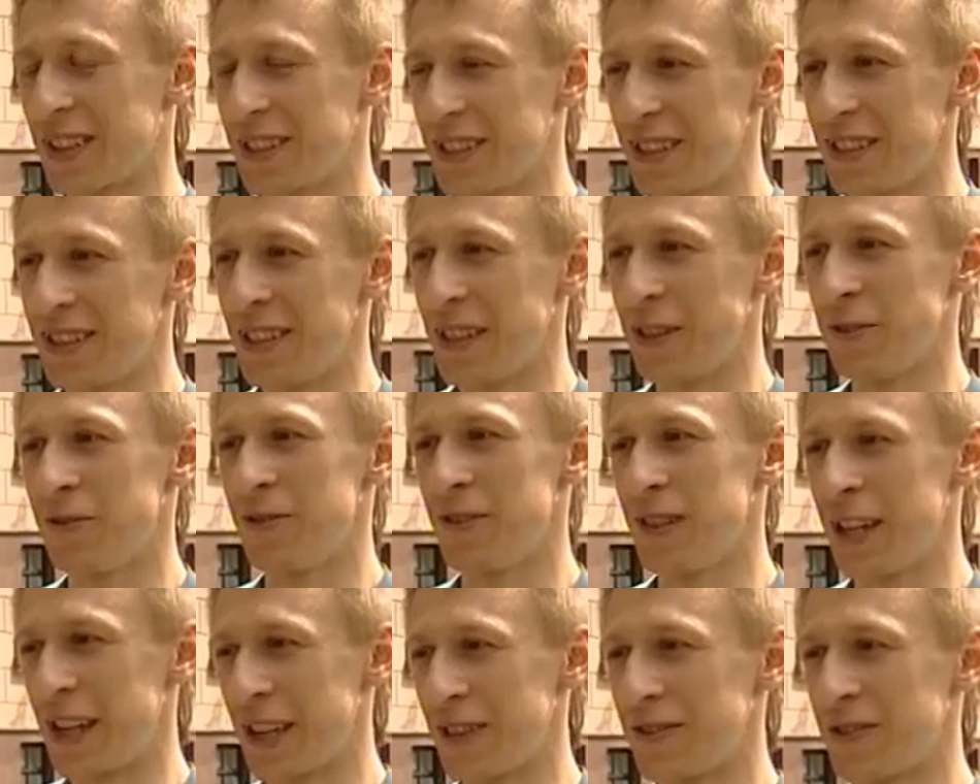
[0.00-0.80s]
Каждый день
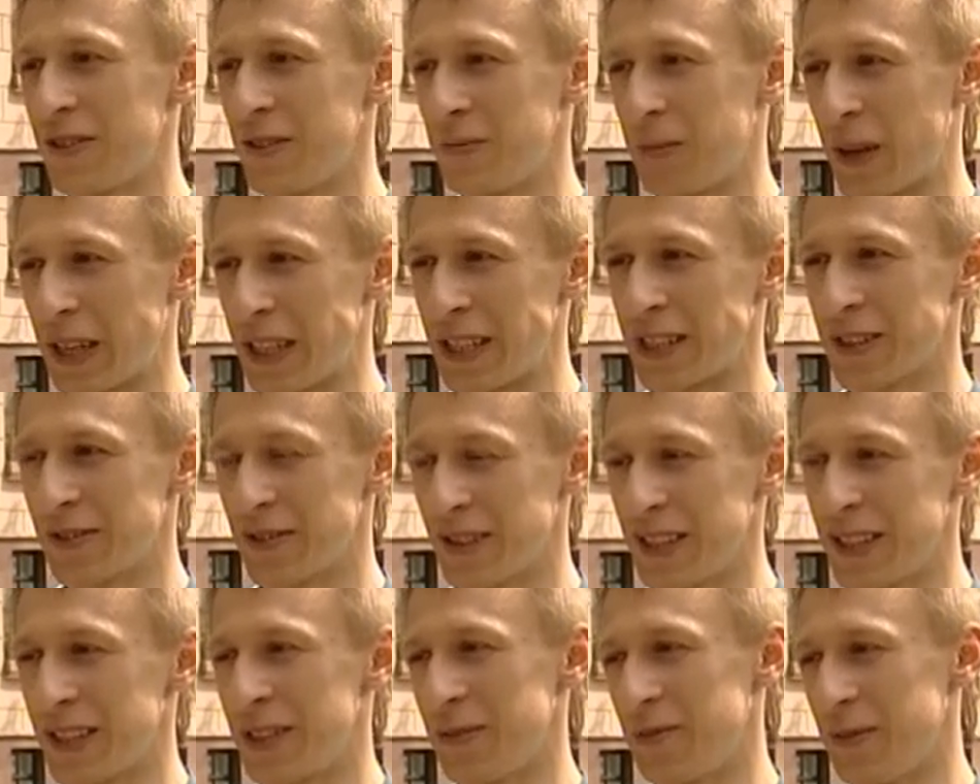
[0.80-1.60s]
уделять внимание
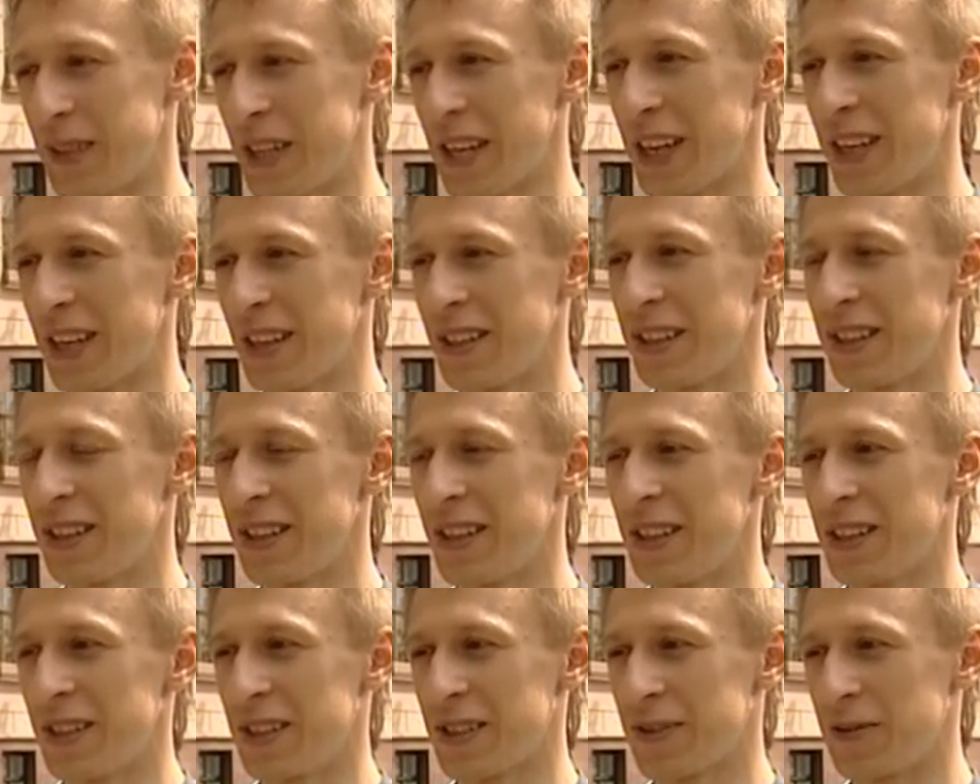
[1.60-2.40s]
своей семье,
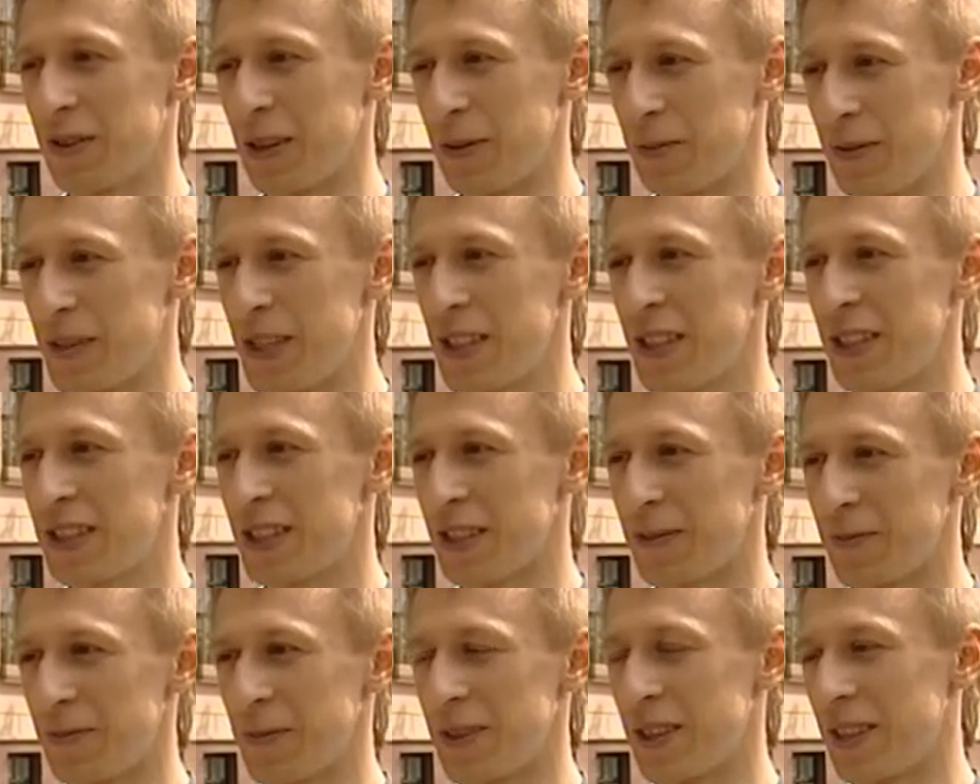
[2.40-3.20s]
своим
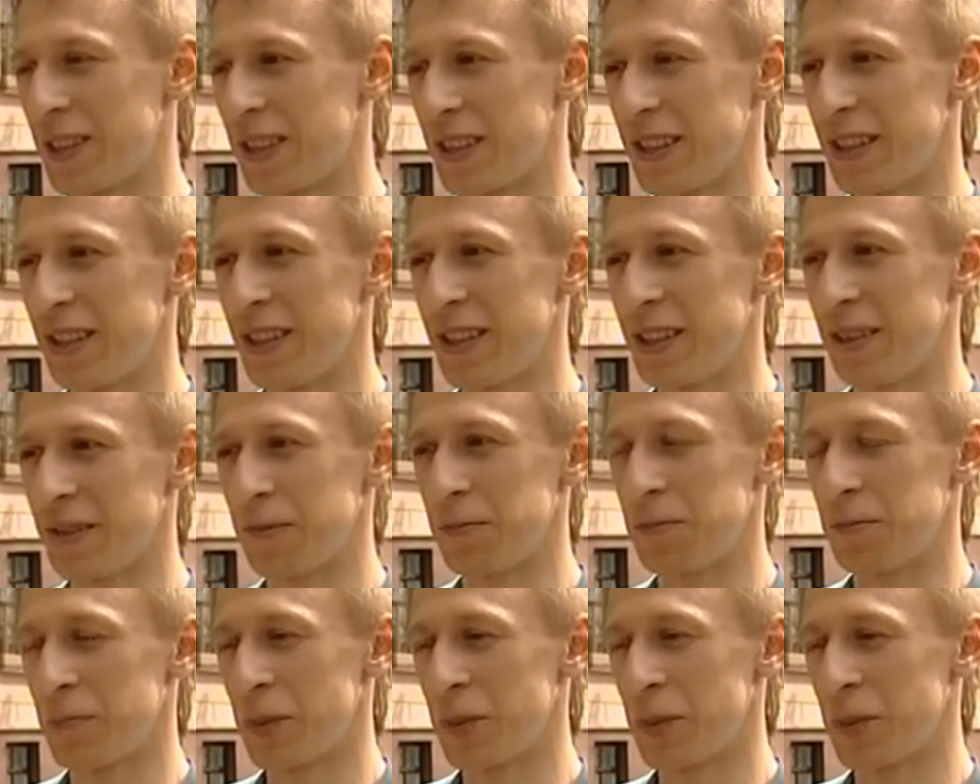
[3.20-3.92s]
детям и